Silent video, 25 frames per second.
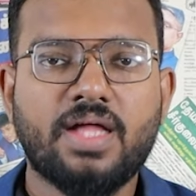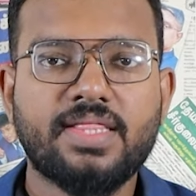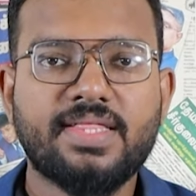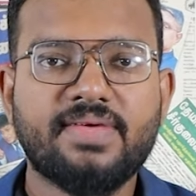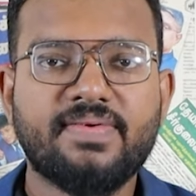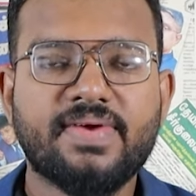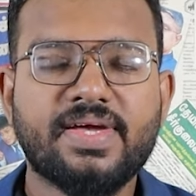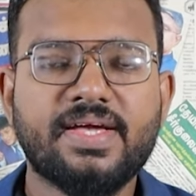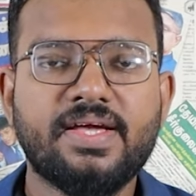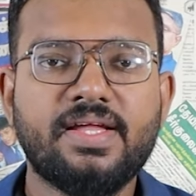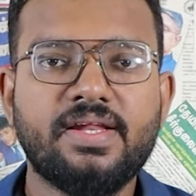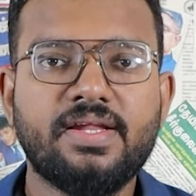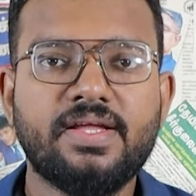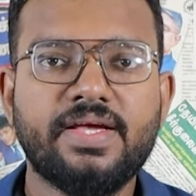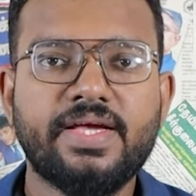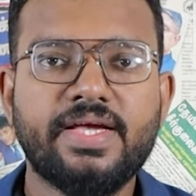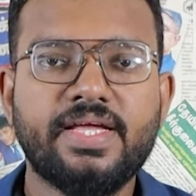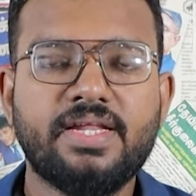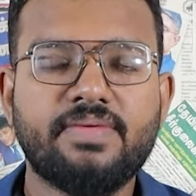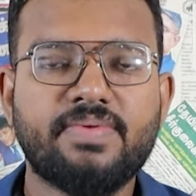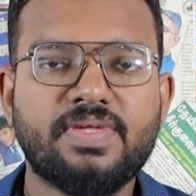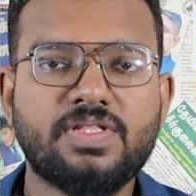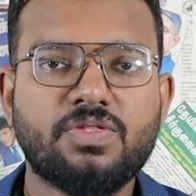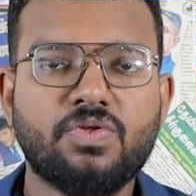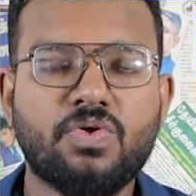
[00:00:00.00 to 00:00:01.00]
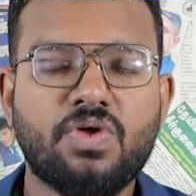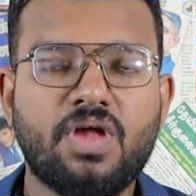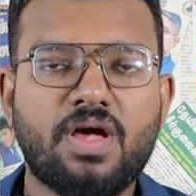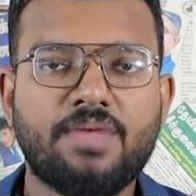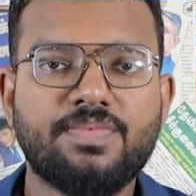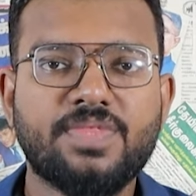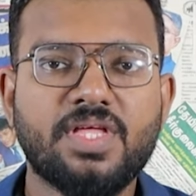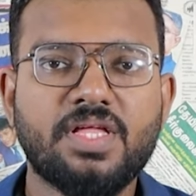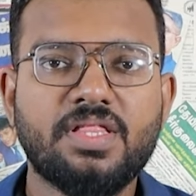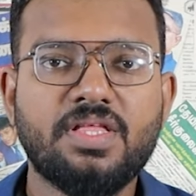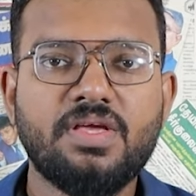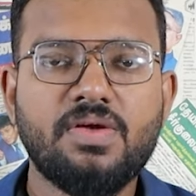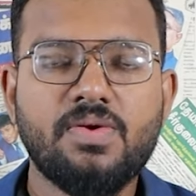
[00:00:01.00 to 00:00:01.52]
அந்த வகையில் இருபத்தி
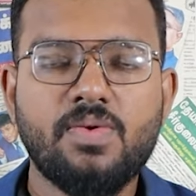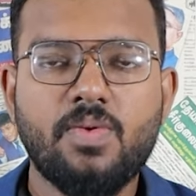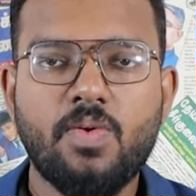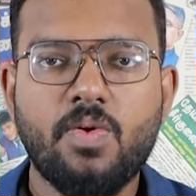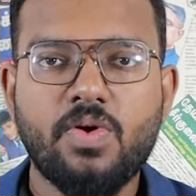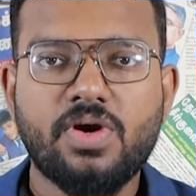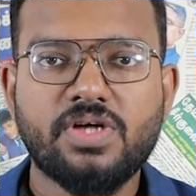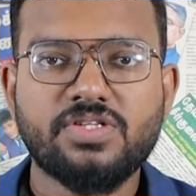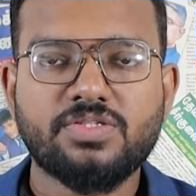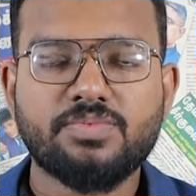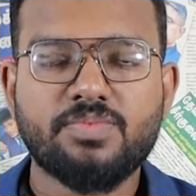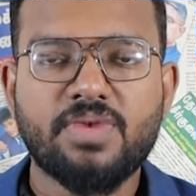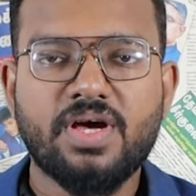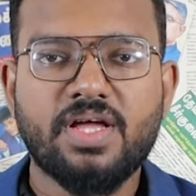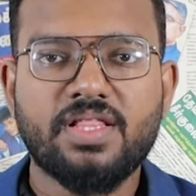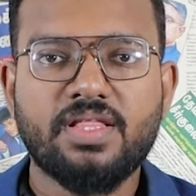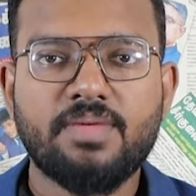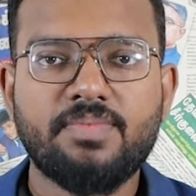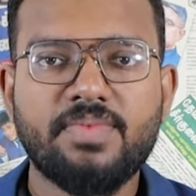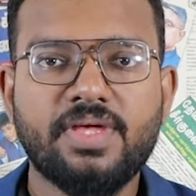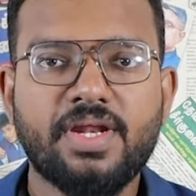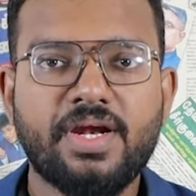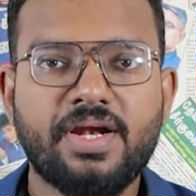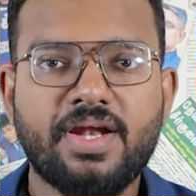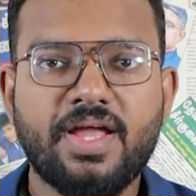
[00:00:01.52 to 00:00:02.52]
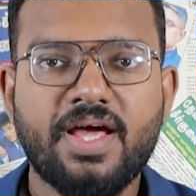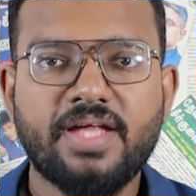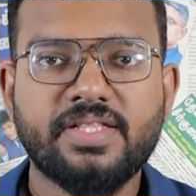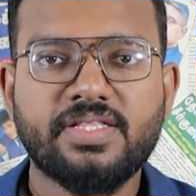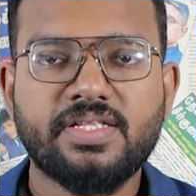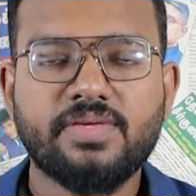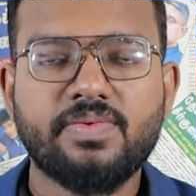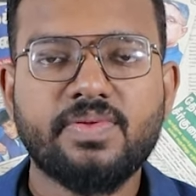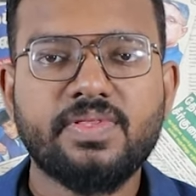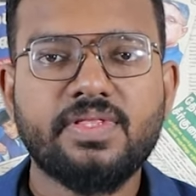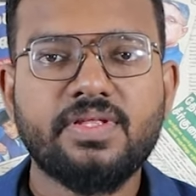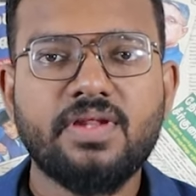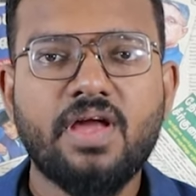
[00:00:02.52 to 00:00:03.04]
ஓராம் தேதி ஆகஸ்ட் மாதம்
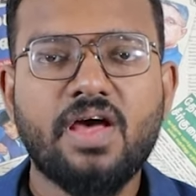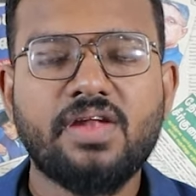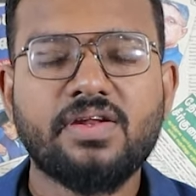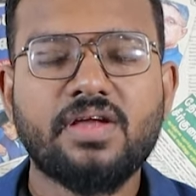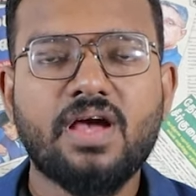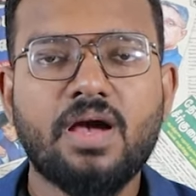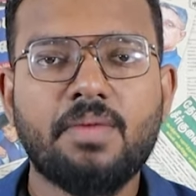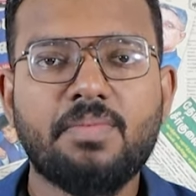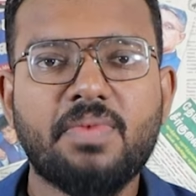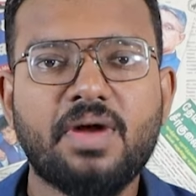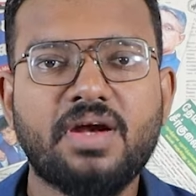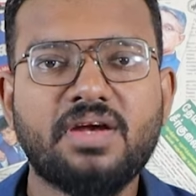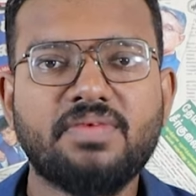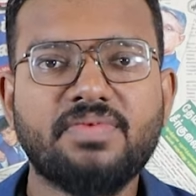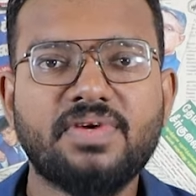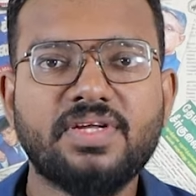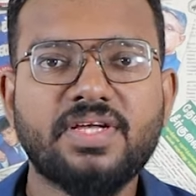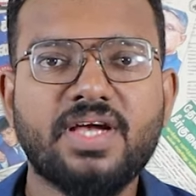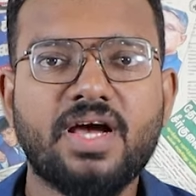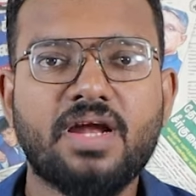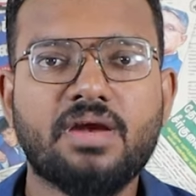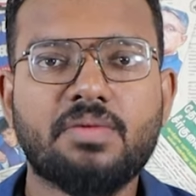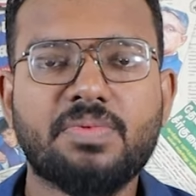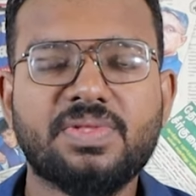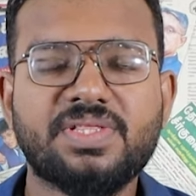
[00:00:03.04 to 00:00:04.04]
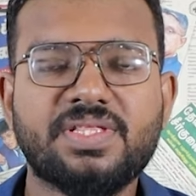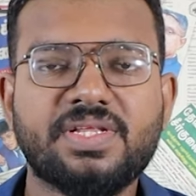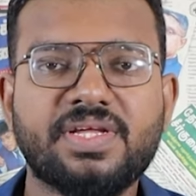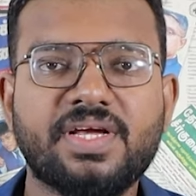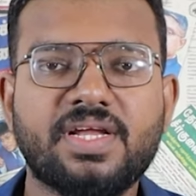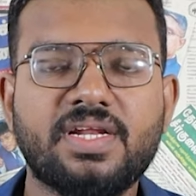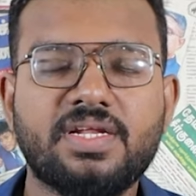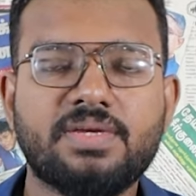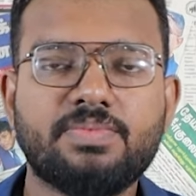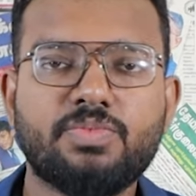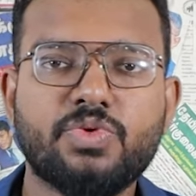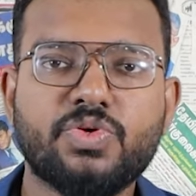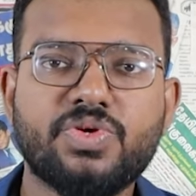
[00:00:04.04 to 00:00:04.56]
இரண்டாயிரத்தி இருபத்தி நான்காம் ஆண்டு வெளியான
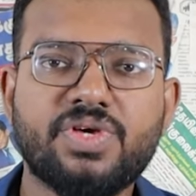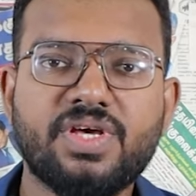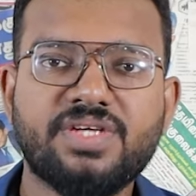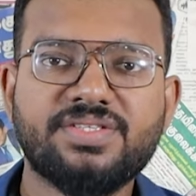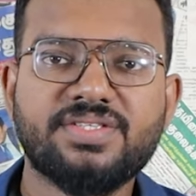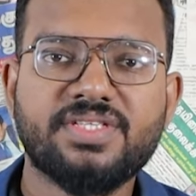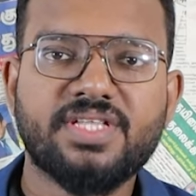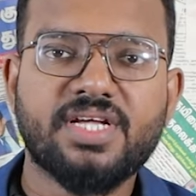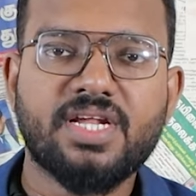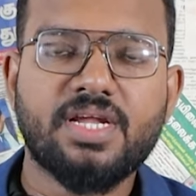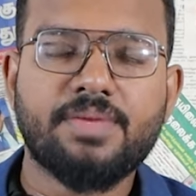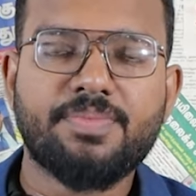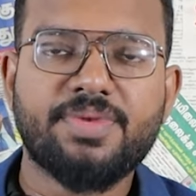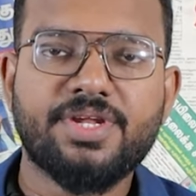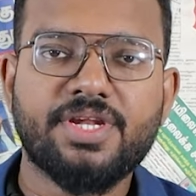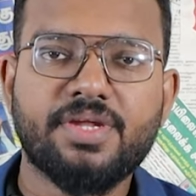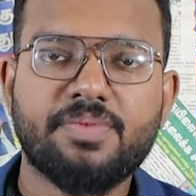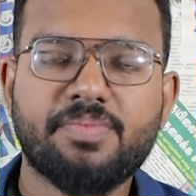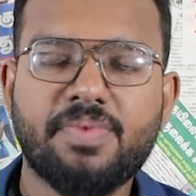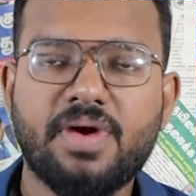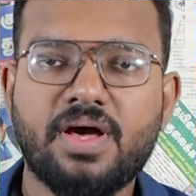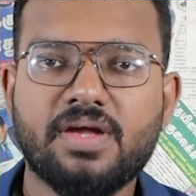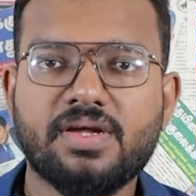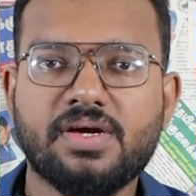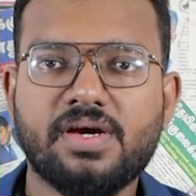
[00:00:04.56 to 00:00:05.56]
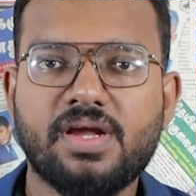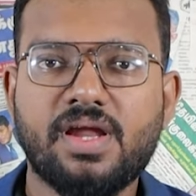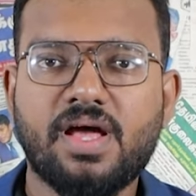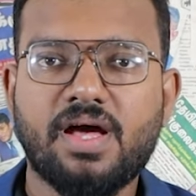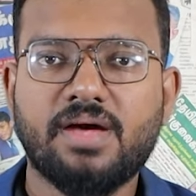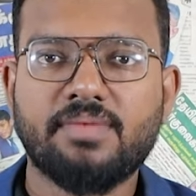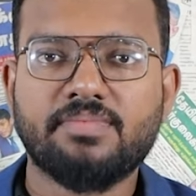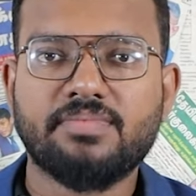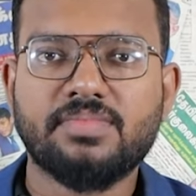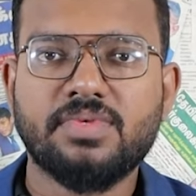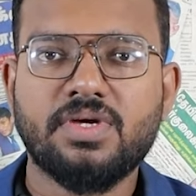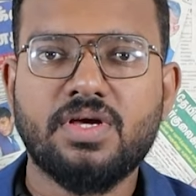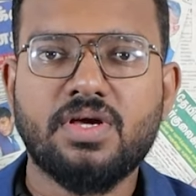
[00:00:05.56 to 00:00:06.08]
பத்திரிகைகளின் முக்கிய செய்திகளை பற்றி
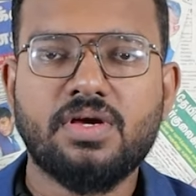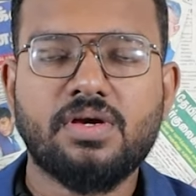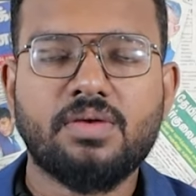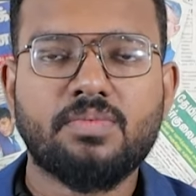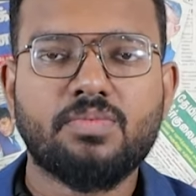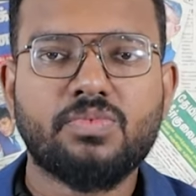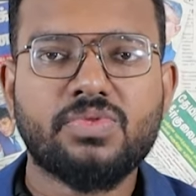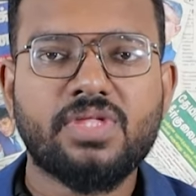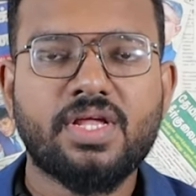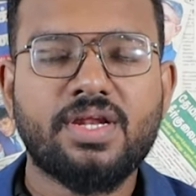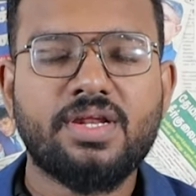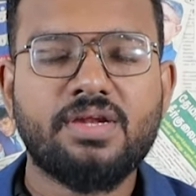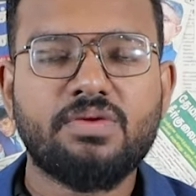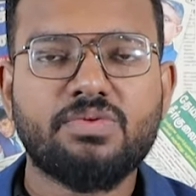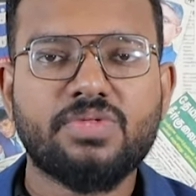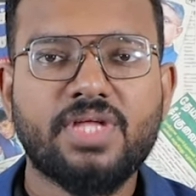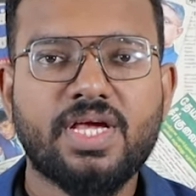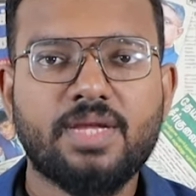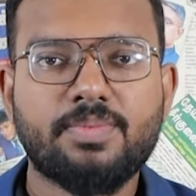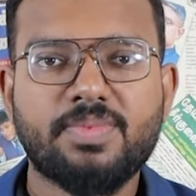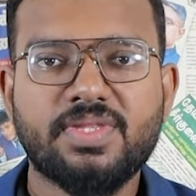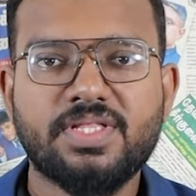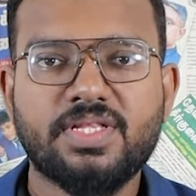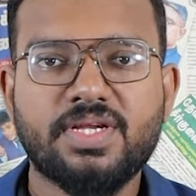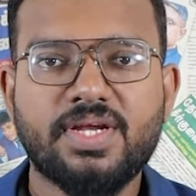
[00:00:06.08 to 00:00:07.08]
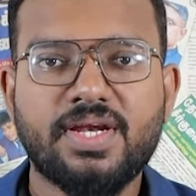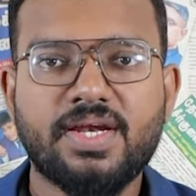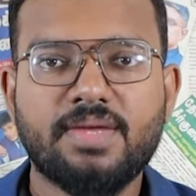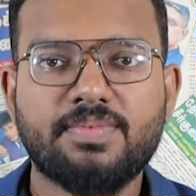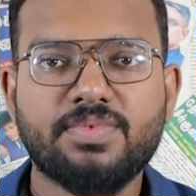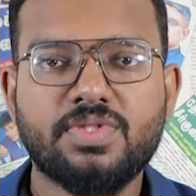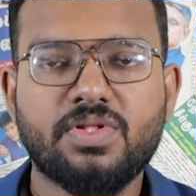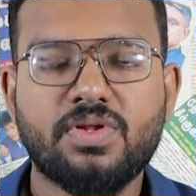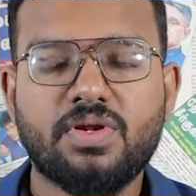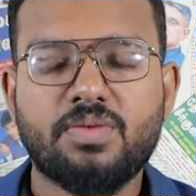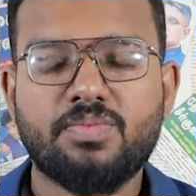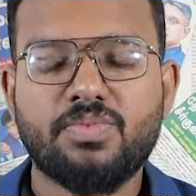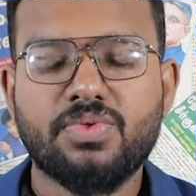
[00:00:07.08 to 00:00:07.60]
பார்க்கலாம் முதலில் உதயன் பத்திரிகையில்
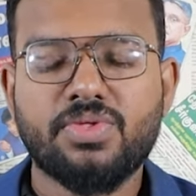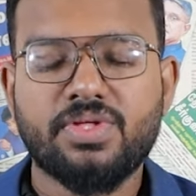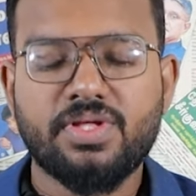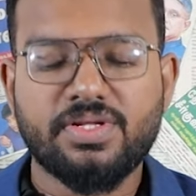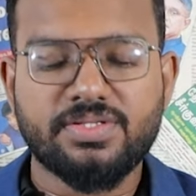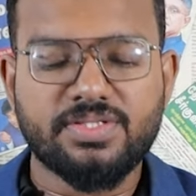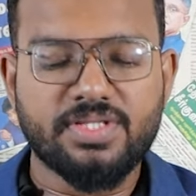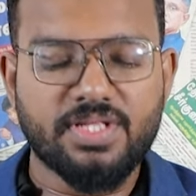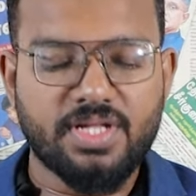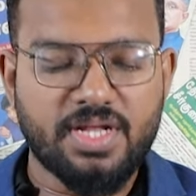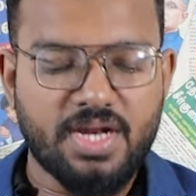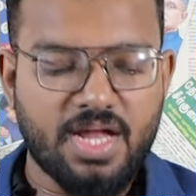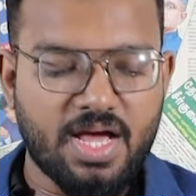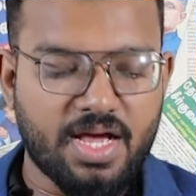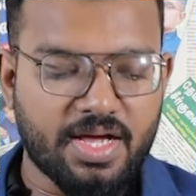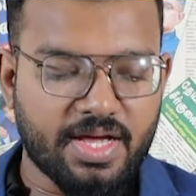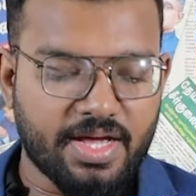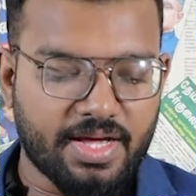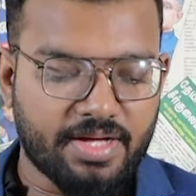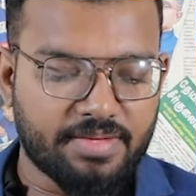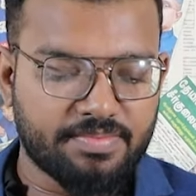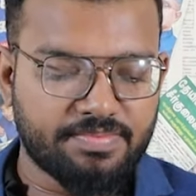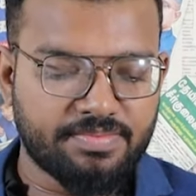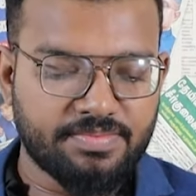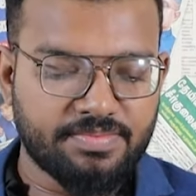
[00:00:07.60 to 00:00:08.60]
அமைந்துள்ள முக்கிய செய்திகளாக